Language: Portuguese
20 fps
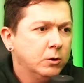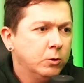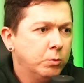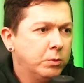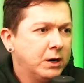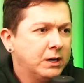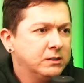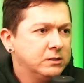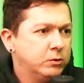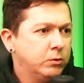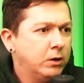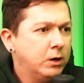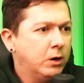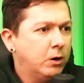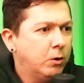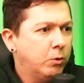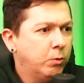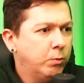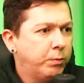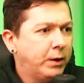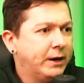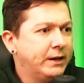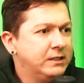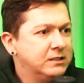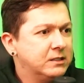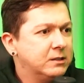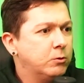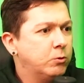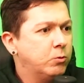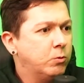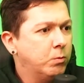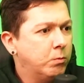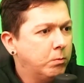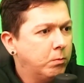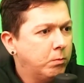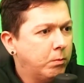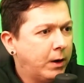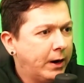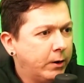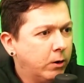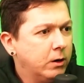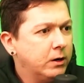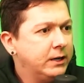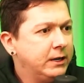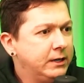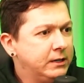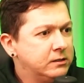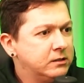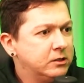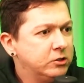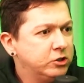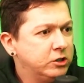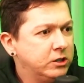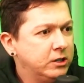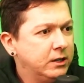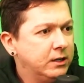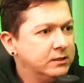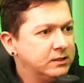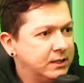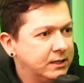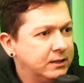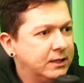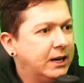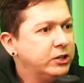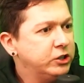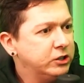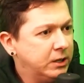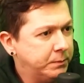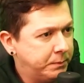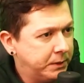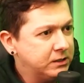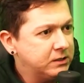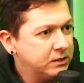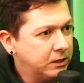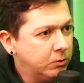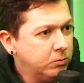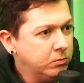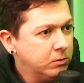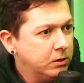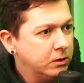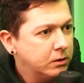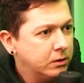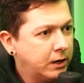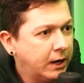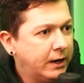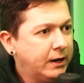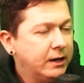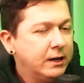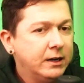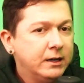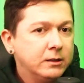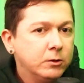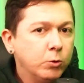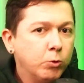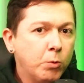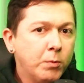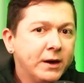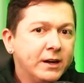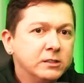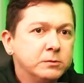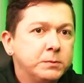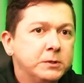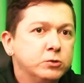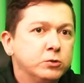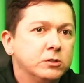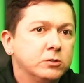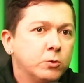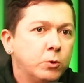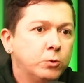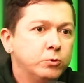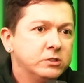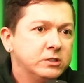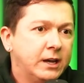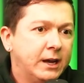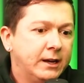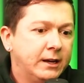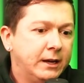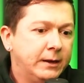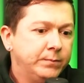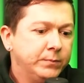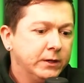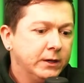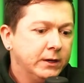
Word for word: O Brasil é o país com maior índice de ansiedade e depressão né? Então, como é que as pessoas conseguem,